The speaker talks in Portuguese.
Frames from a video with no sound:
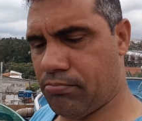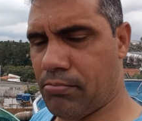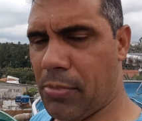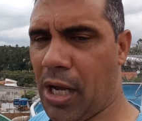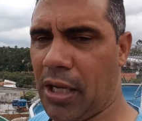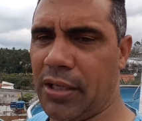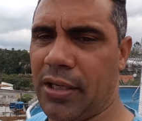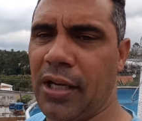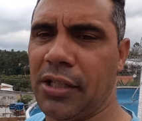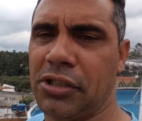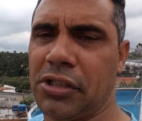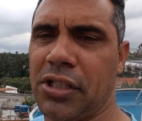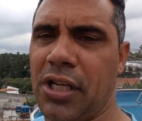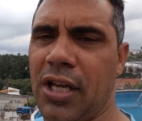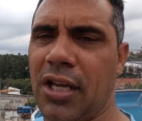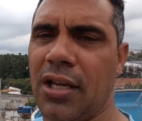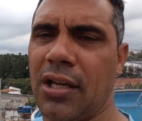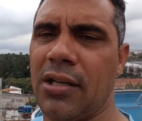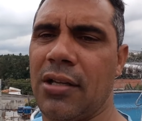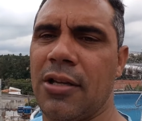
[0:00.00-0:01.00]
barriga
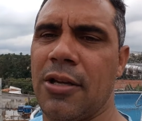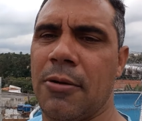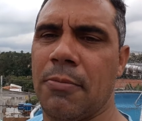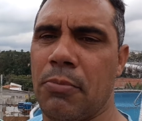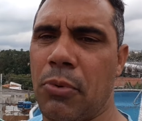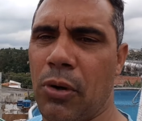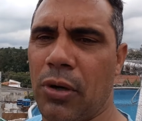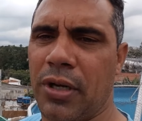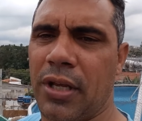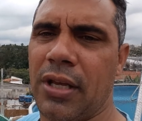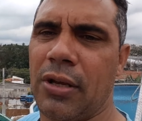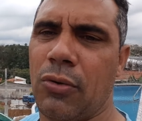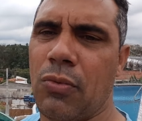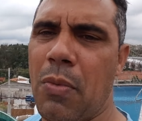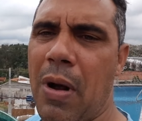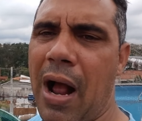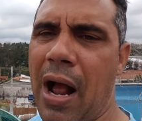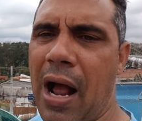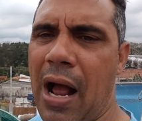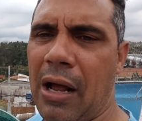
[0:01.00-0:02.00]
cheia, porém
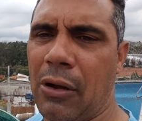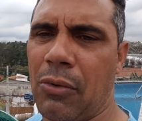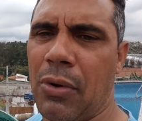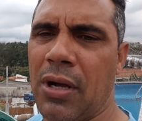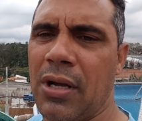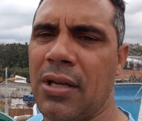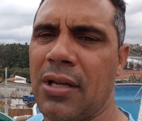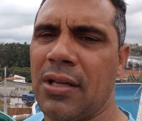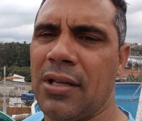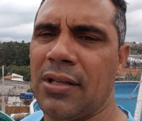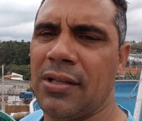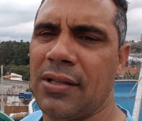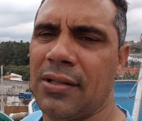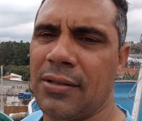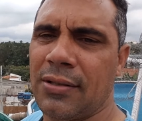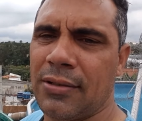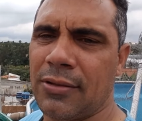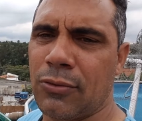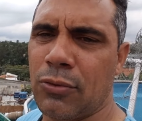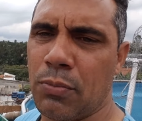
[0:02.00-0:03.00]
com uma água
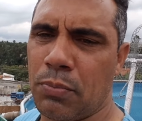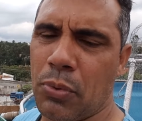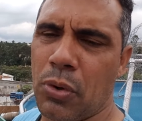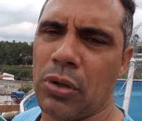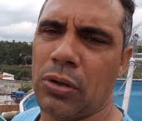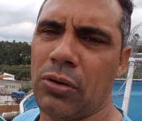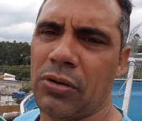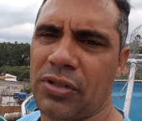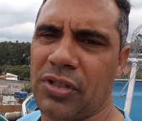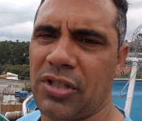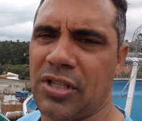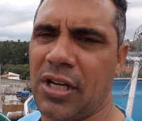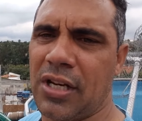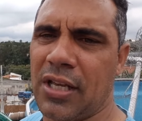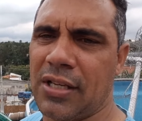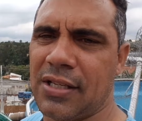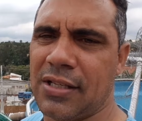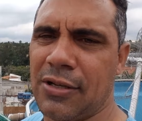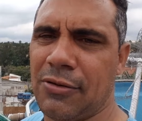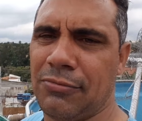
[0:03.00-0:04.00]
com pouca
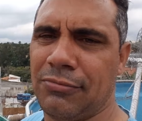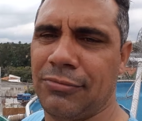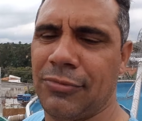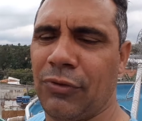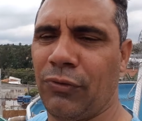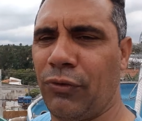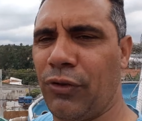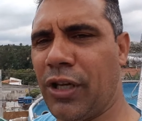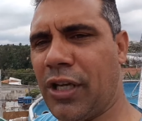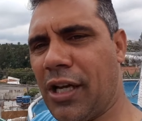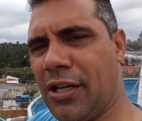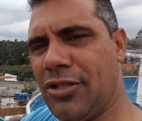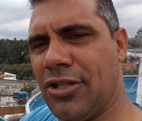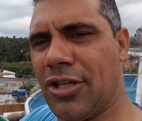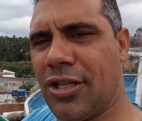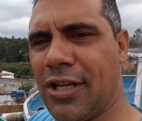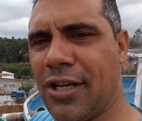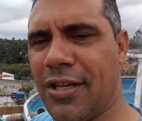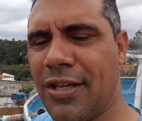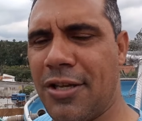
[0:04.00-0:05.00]
oxigenação. Fica a
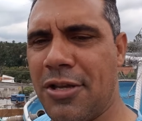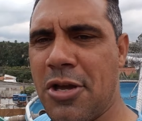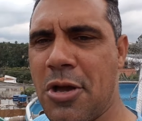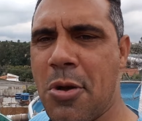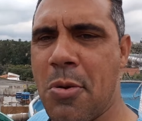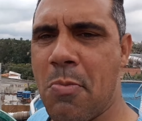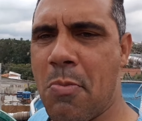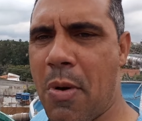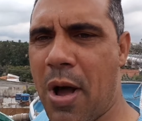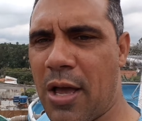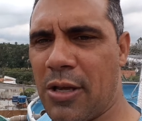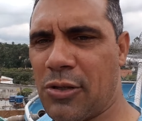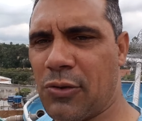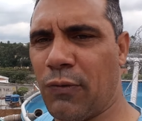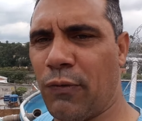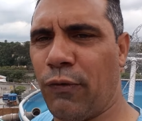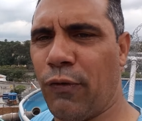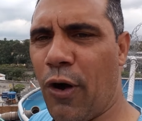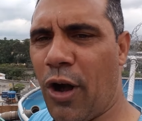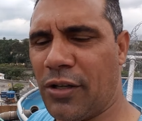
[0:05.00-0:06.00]
dica aí, mais
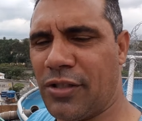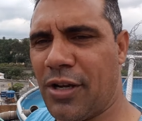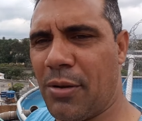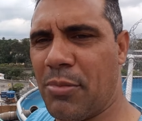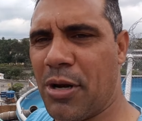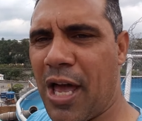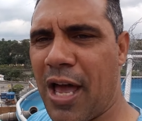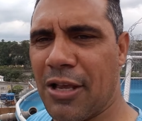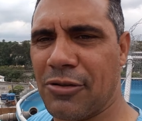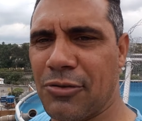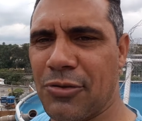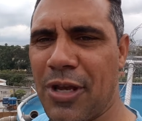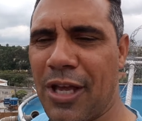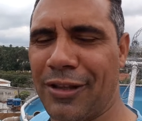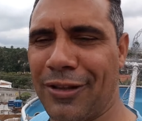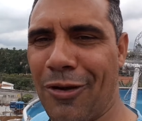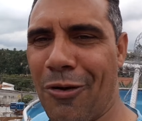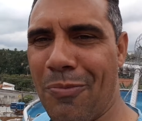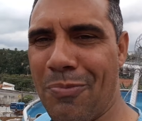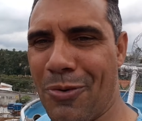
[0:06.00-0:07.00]
um forte abraço e
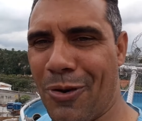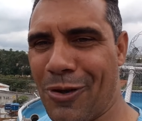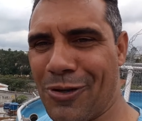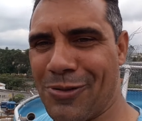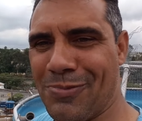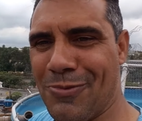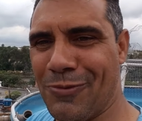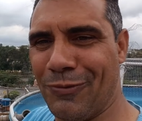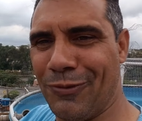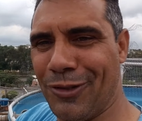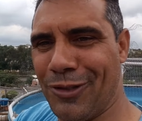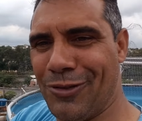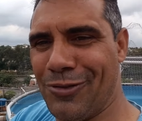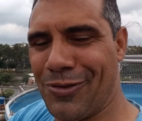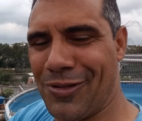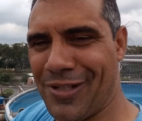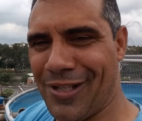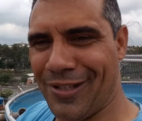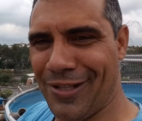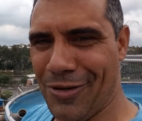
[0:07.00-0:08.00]
até o próximo
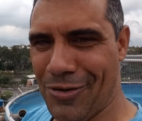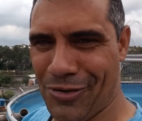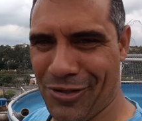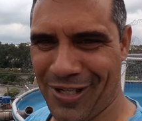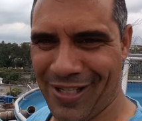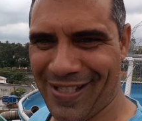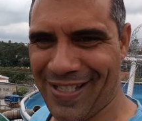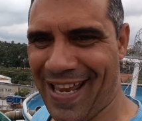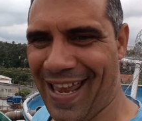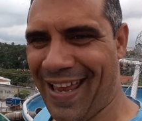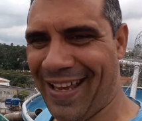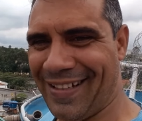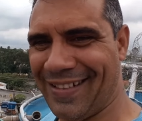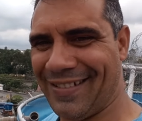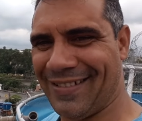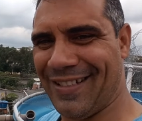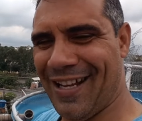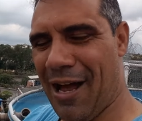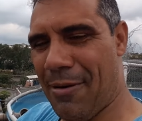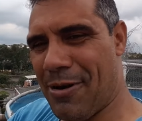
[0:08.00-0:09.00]
vídeo, se Deus quiser.
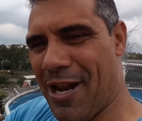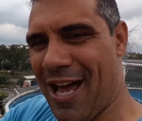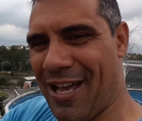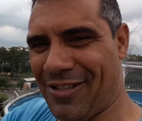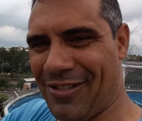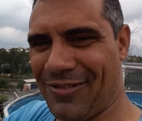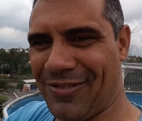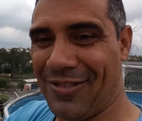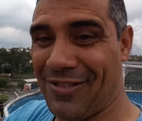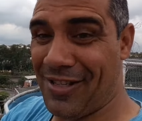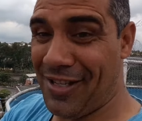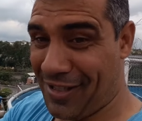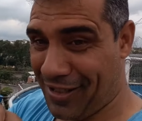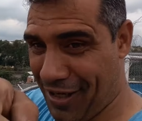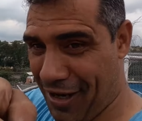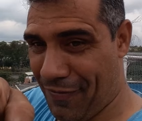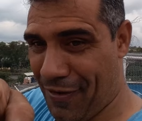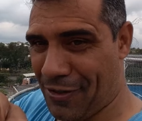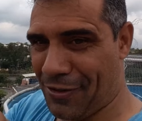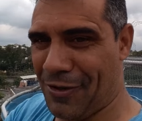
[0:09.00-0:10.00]
Abraço. Se
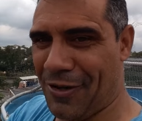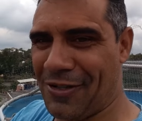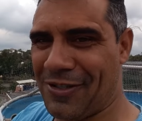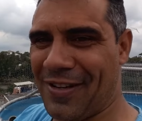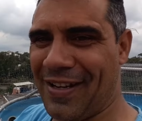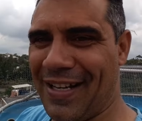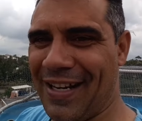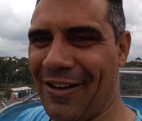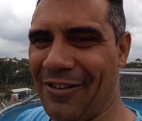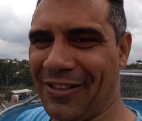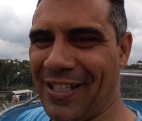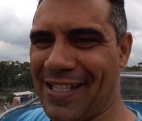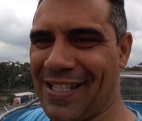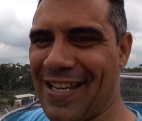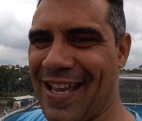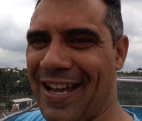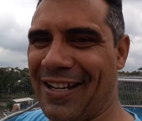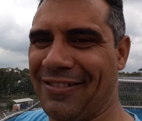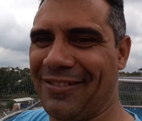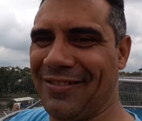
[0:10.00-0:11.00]
inscreva no nosso canal, tá
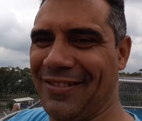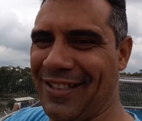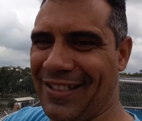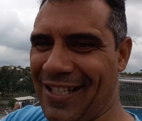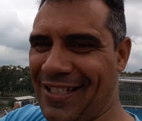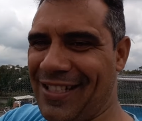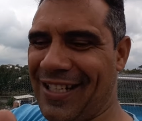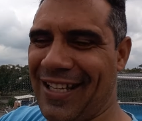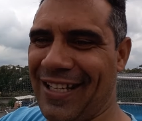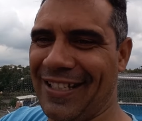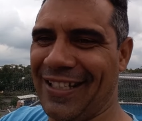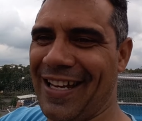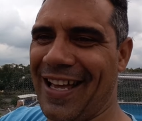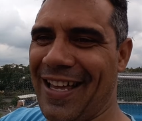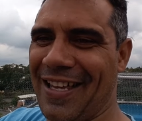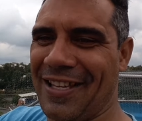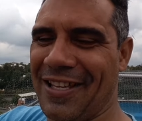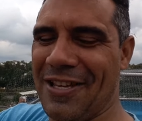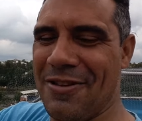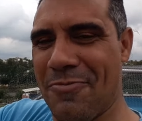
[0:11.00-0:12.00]
certo? E deixa aquele
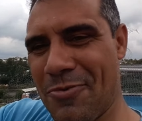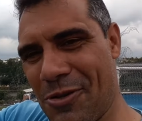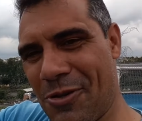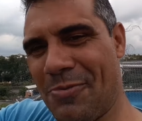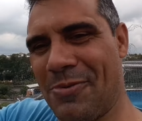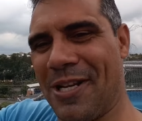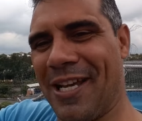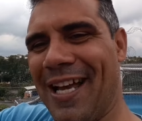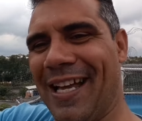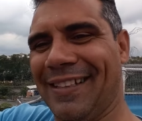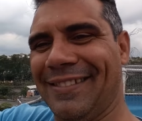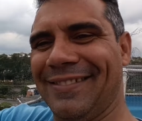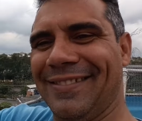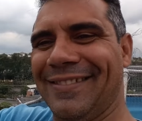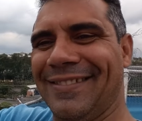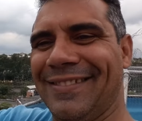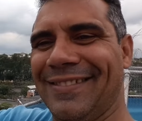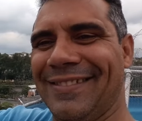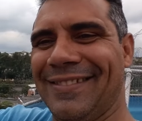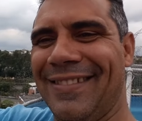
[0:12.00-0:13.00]
like aí. Muito
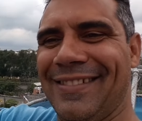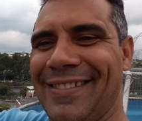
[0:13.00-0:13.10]
obrigado.